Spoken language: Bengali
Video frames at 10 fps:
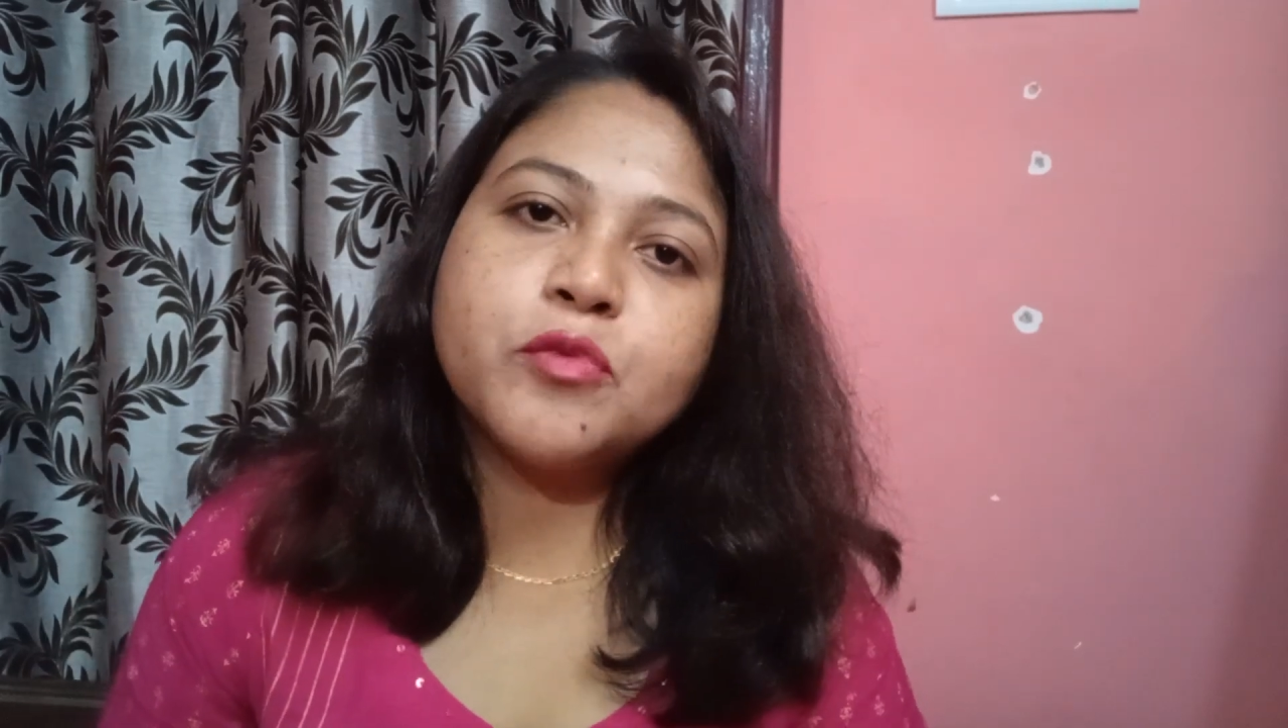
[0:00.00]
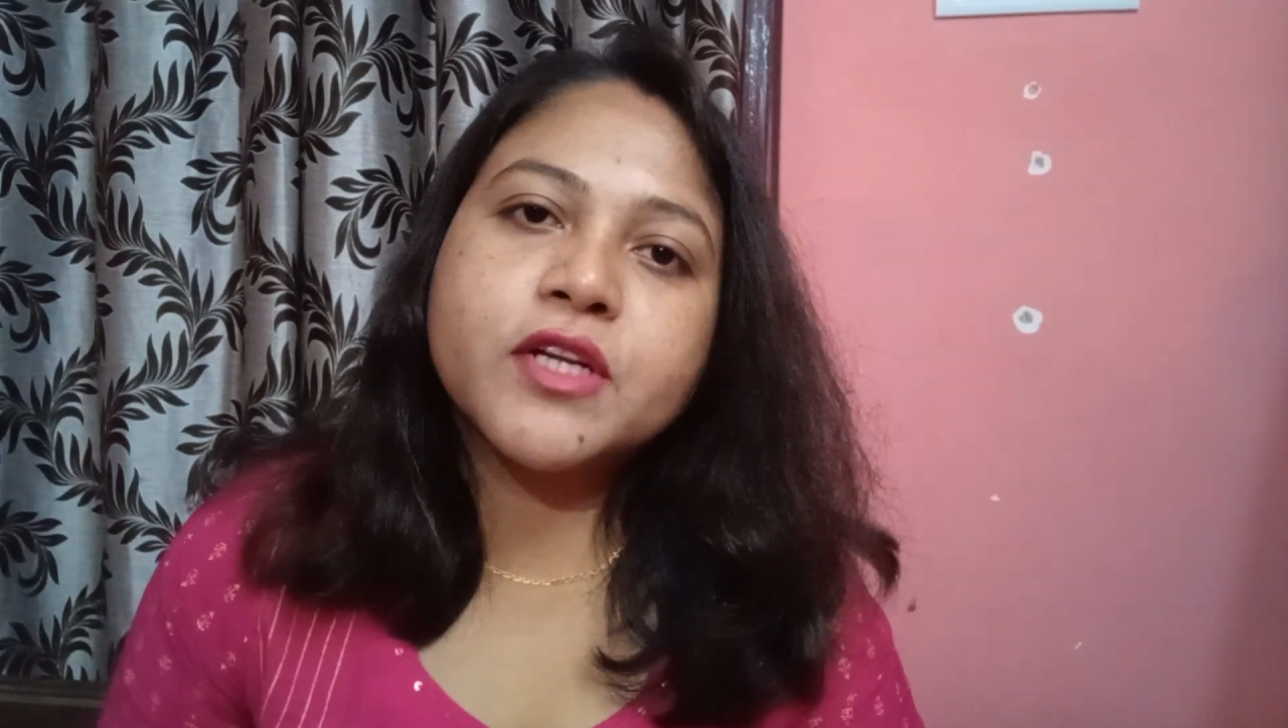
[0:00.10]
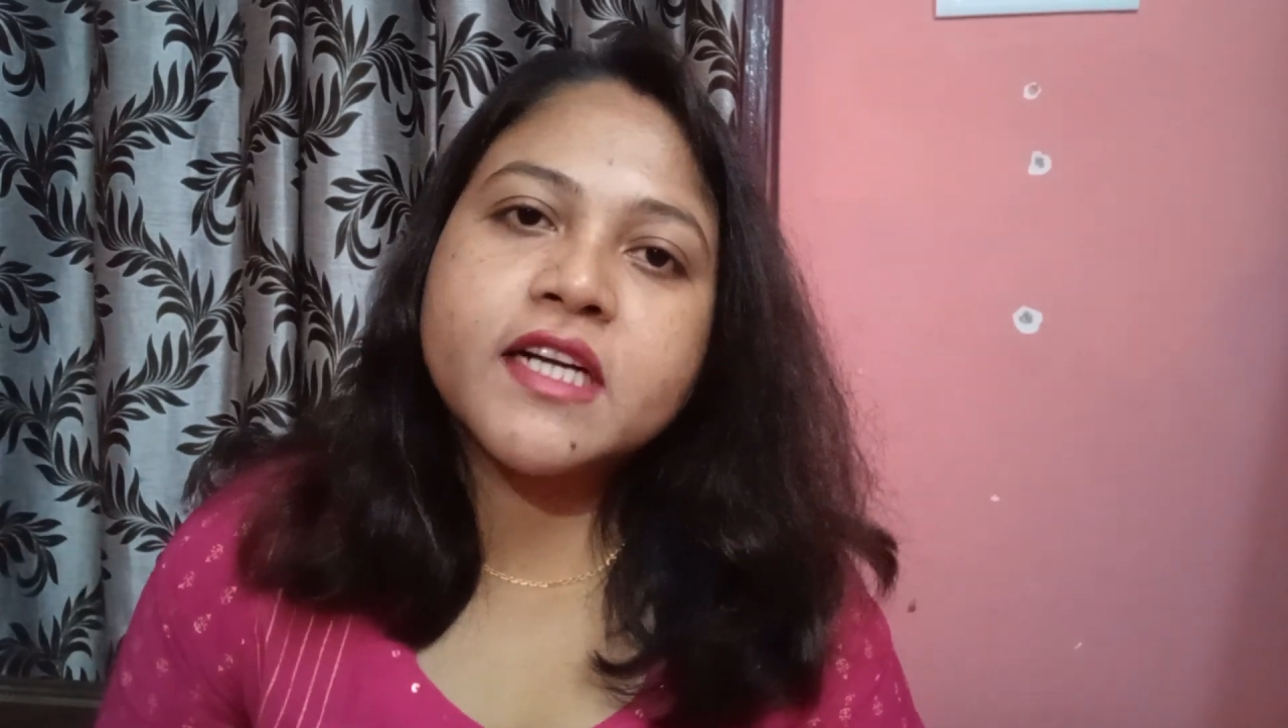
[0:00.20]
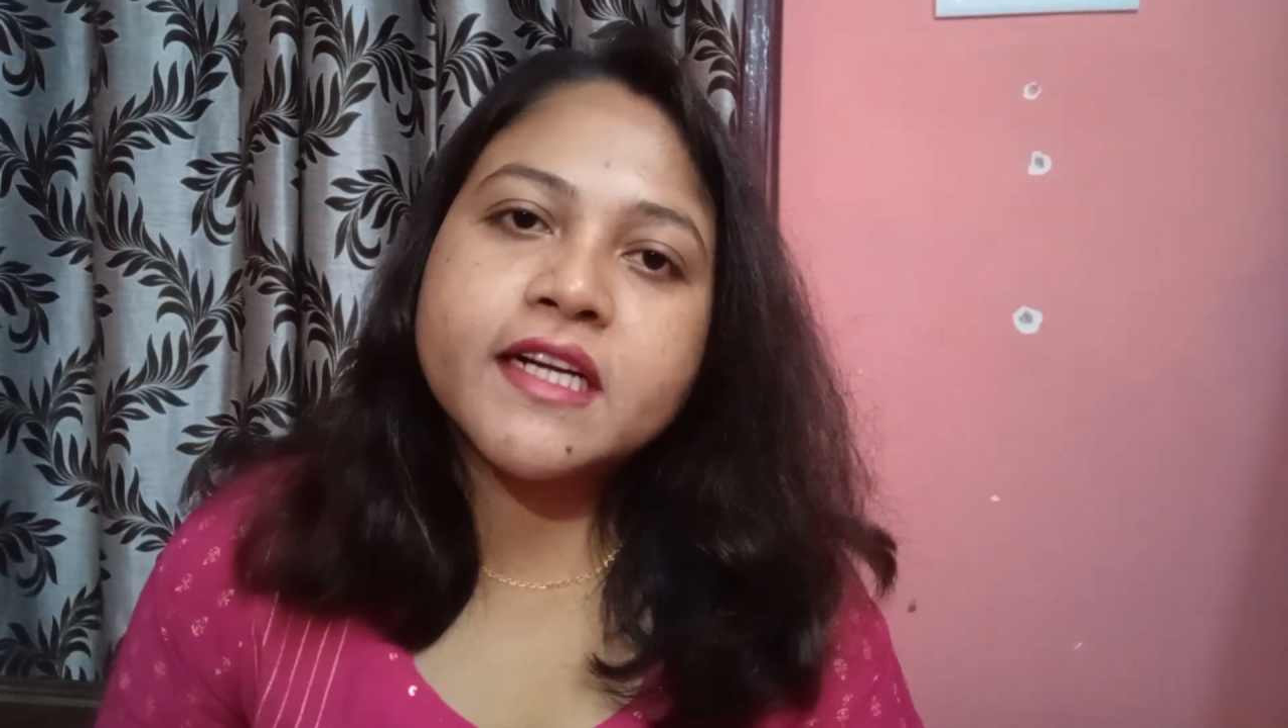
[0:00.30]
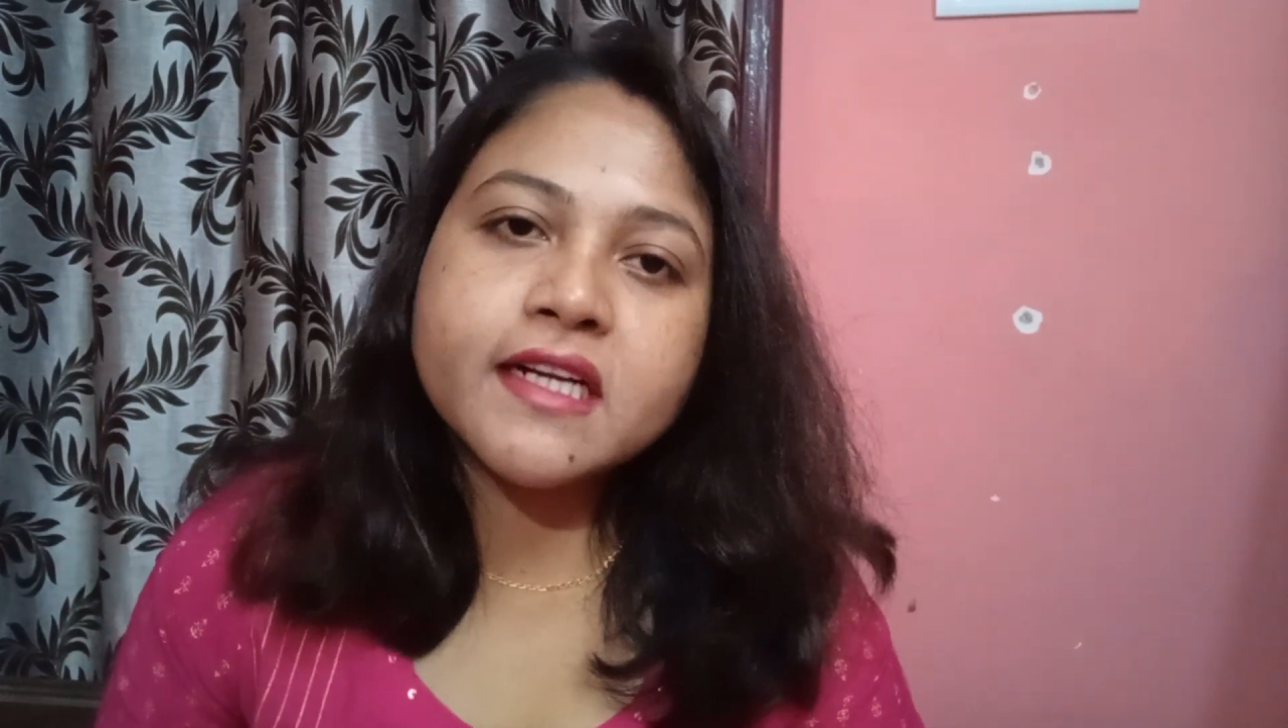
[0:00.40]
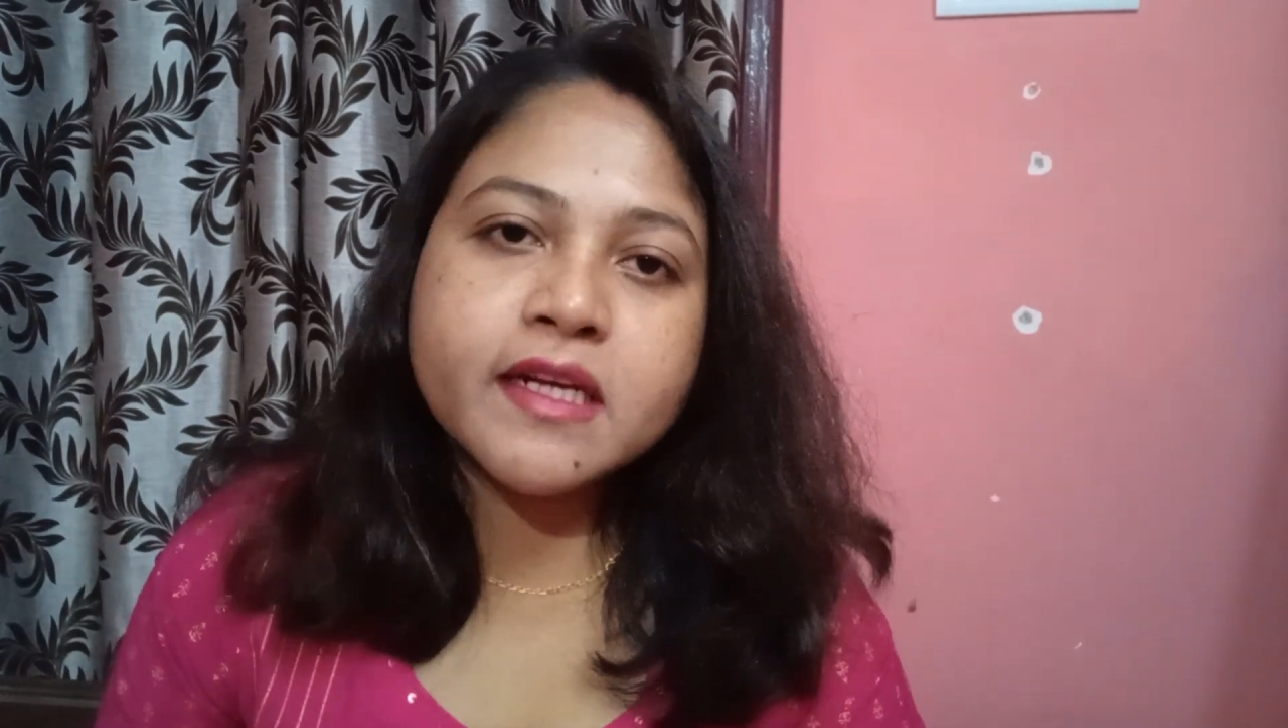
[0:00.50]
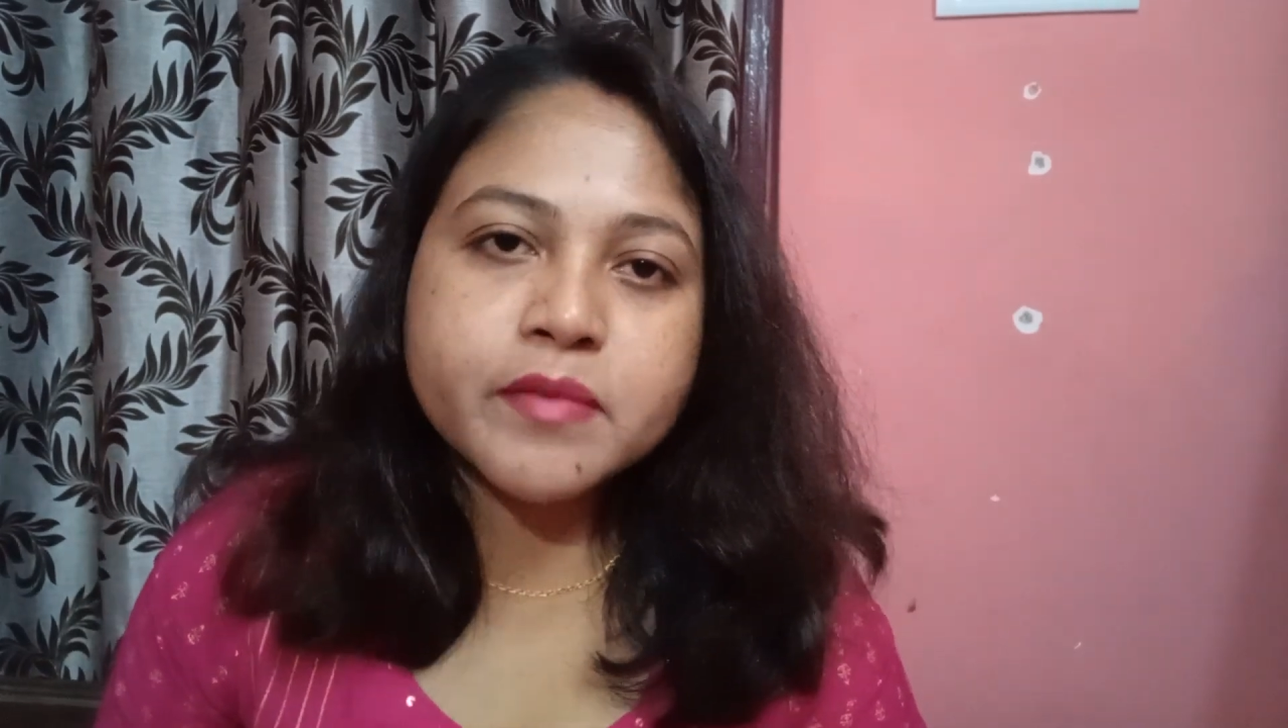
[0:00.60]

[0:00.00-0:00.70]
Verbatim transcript: পরীক্ষাটা